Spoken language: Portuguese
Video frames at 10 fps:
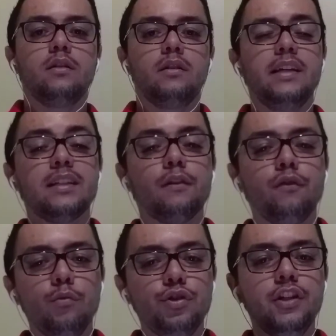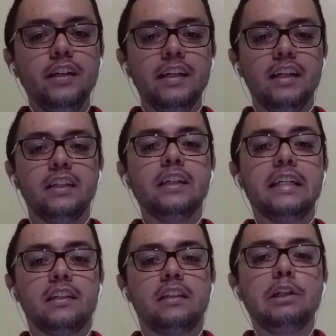E essa forma de
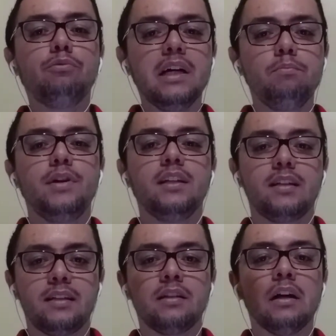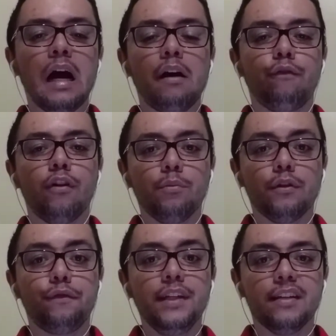ganha-ganha não é apenas a forma
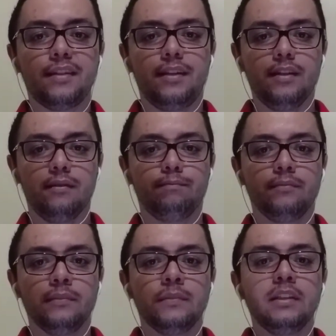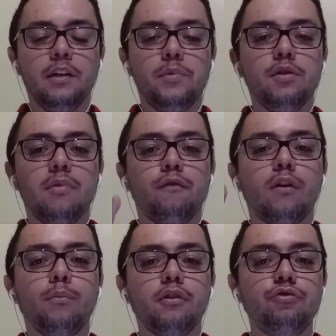financeira, também é uma
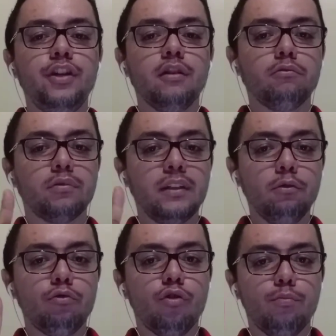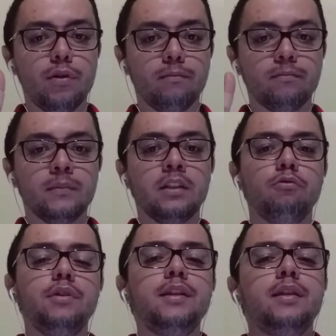forma que o dinheiro não compra. O
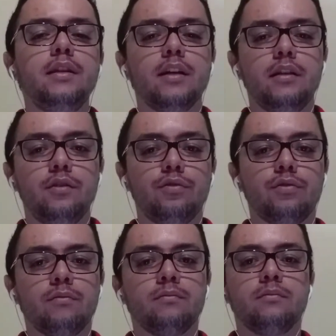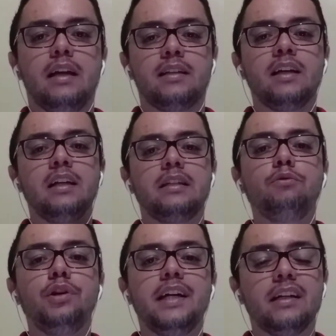que seria isso? Essa relação
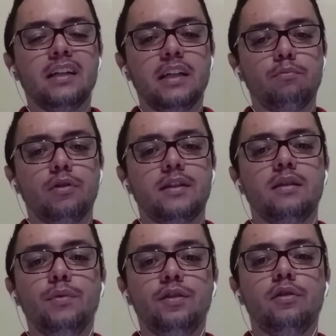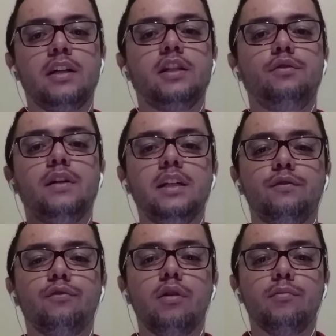ganha-ganha pode ser mencionada de várias
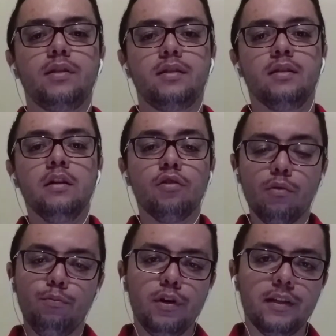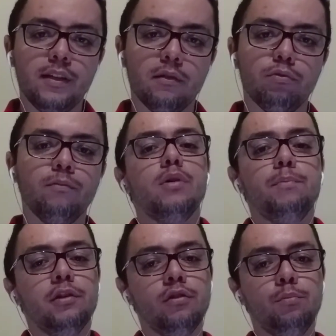formas, como por exemplo, uma
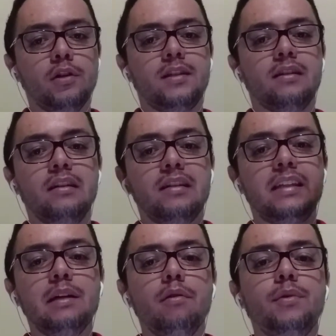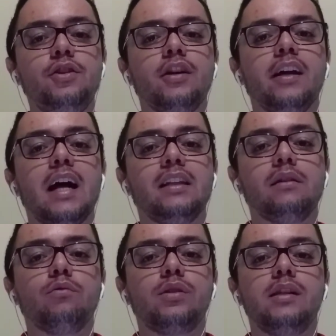pessoa pode ser extremamente
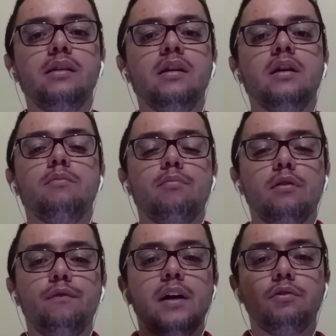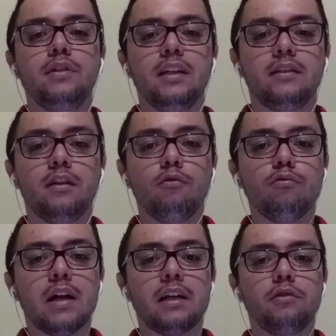grata a você pelo fato dela ter
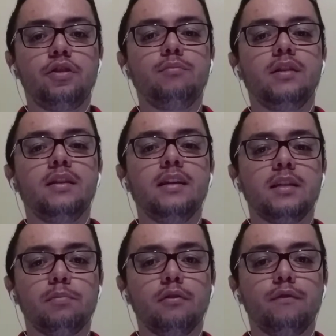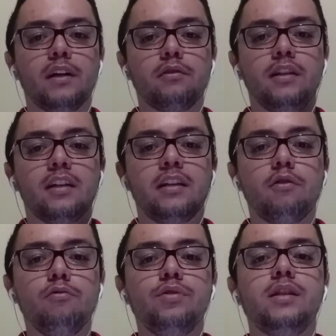curado a timidez, pelo fato de ter
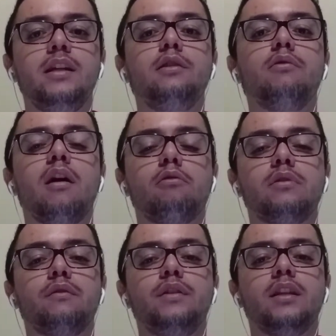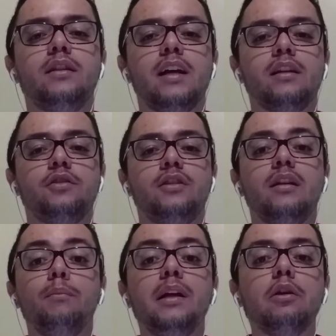conseguido algo na vida dela, de ter
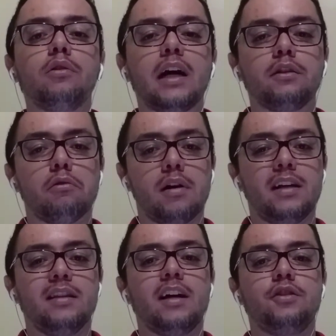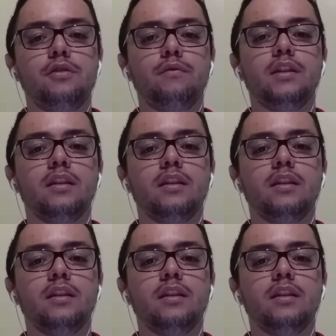melhorado a qualidade de vida